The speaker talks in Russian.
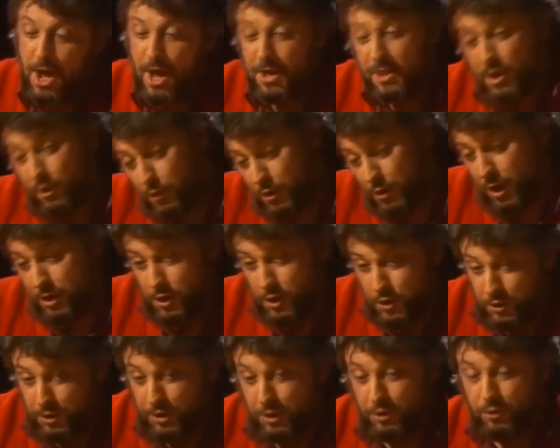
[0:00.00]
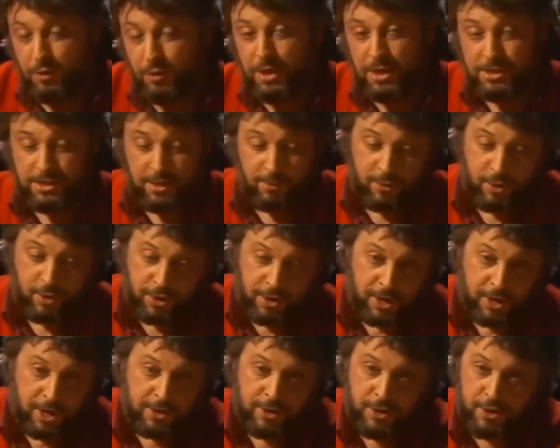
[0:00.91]
А такой иронический тон, я сам
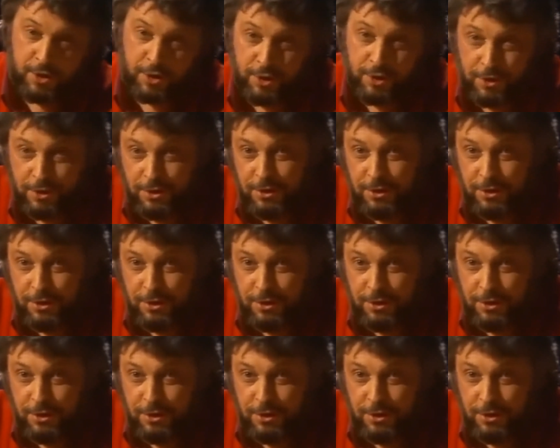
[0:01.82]
человек ироничный,